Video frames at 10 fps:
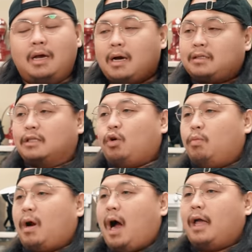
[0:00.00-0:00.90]
Tama. Kasi
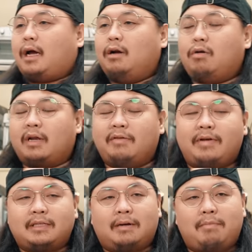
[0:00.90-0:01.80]
sobrang high caloric
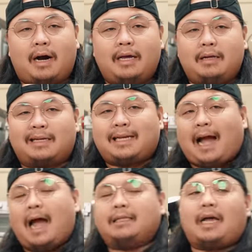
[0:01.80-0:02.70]
event yung mga yun eh, kasi
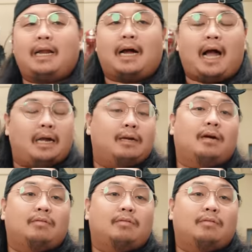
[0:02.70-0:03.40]
kain tayo ng kain.